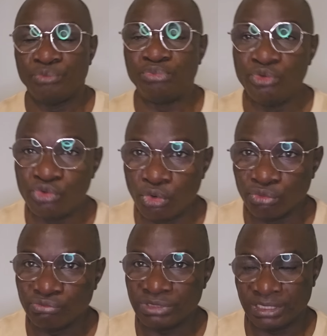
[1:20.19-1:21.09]
Plus tôt
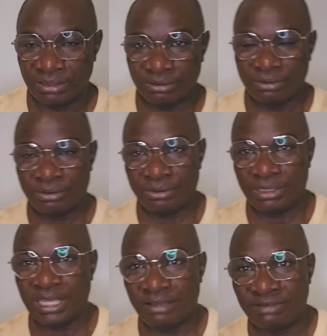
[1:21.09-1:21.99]
cette
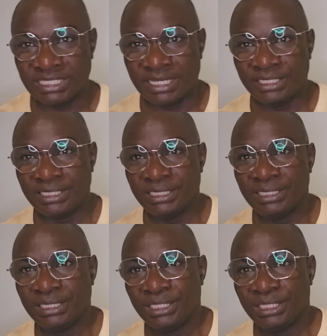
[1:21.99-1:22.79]
guerre va s'arrêter,